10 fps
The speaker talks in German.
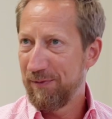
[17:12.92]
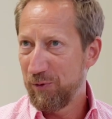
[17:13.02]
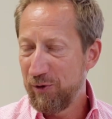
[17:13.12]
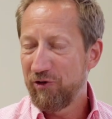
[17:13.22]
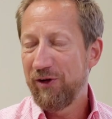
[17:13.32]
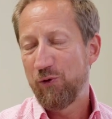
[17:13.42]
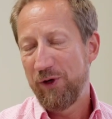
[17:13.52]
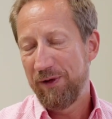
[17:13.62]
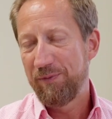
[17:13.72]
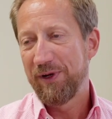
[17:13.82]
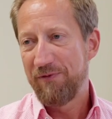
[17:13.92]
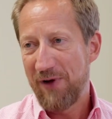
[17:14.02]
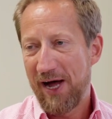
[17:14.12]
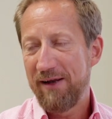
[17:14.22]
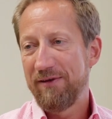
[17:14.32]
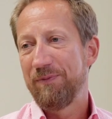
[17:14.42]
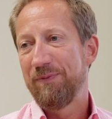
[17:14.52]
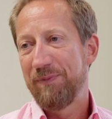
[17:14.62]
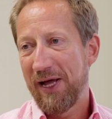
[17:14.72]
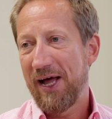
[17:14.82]
Im Unterschied zu den
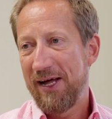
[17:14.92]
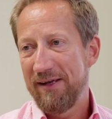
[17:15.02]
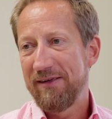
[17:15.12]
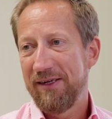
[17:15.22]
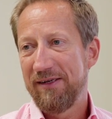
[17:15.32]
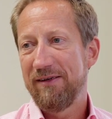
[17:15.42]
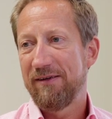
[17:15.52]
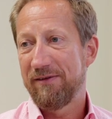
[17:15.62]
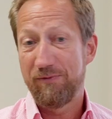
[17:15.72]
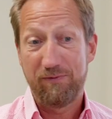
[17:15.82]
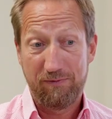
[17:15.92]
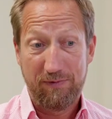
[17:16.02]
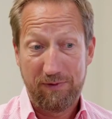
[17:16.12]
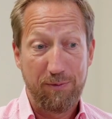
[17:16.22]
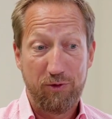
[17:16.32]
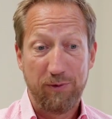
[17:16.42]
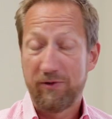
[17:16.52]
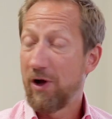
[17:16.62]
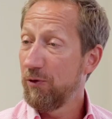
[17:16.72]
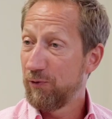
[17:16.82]
Privatberatern, das habe ich
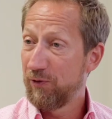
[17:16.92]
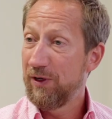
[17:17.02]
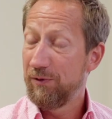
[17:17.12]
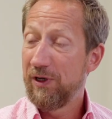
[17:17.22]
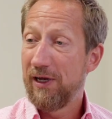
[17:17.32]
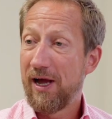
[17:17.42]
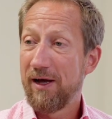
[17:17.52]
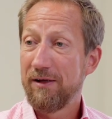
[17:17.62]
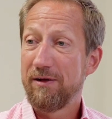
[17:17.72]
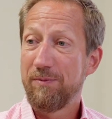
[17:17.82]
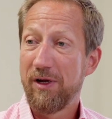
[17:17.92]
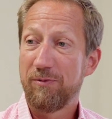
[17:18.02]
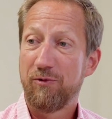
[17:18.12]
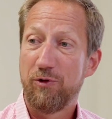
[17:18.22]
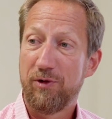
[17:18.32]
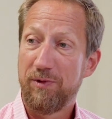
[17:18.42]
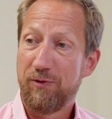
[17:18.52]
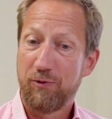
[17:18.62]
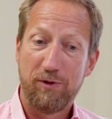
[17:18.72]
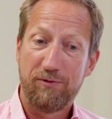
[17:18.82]
übrigens auch viele, viele Jahre gemacht, bevor ich
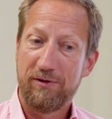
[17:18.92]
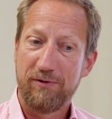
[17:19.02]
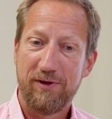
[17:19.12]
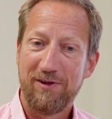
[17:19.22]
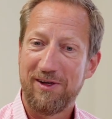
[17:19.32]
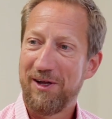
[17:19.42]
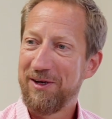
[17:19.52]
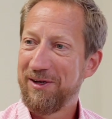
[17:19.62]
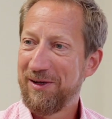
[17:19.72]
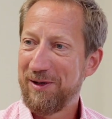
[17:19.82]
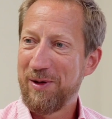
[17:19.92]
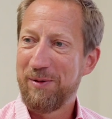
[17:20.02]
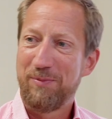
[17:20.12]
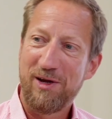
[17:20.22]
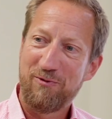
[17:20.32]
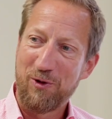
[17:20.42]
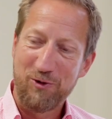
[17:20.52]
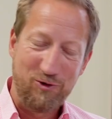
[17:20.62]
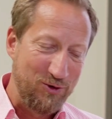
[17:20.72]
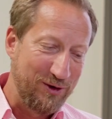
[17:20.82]
mich vor fast 20 Jahren in die äh, BAV
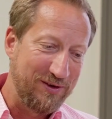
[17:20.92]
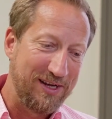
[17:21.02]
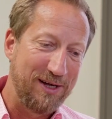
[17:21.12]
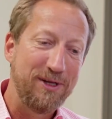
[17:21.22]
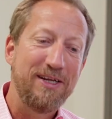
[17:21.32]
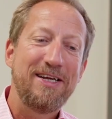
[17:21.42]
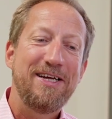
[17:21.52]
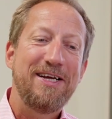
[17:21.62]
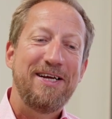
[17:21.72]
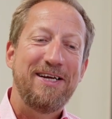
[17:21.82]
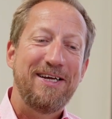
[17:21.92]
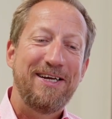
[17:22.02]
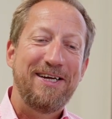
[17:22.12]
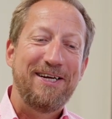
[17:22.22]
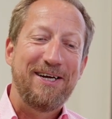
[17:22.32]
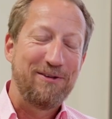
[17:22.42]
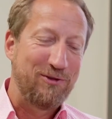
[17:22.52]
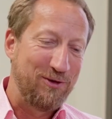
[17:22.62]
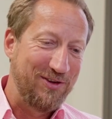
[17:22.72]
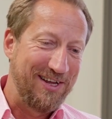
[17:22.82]
gestürzt habe. Das ist so lange her. Ja, das
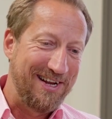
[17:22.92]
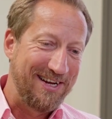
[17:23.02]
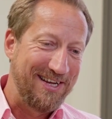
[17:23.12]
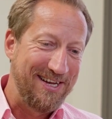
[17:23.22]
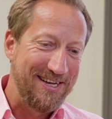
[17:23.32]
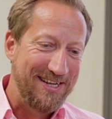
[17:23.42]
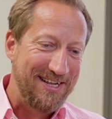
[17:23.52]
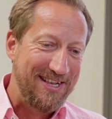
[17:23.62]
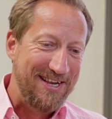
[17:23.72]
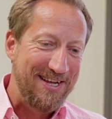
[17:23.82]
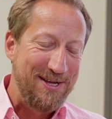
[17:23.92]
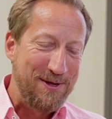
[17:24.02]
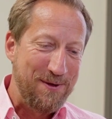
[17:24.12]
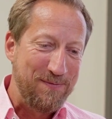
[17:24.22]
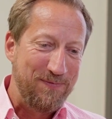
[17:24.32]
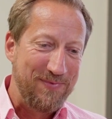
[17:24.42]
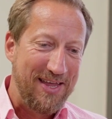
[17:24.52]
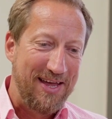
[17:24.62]
ist schon sehr lange her. Ähm,